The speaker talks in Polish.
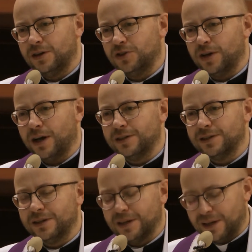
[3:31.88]
Że
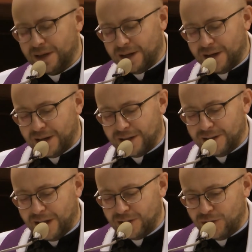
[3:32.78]
Jan
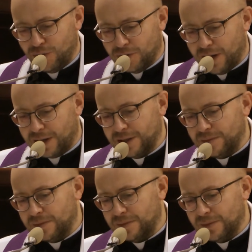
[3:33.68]
nad
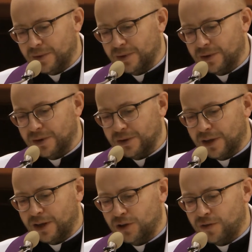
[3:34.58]
Jordanem
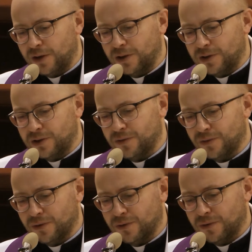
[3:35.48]
daje
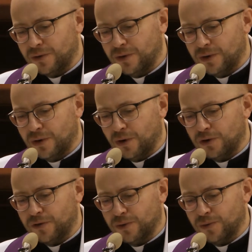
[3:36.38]
świadectwo o
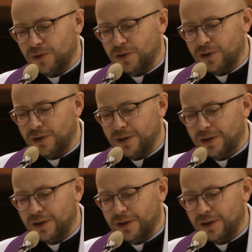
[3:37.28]
światłości.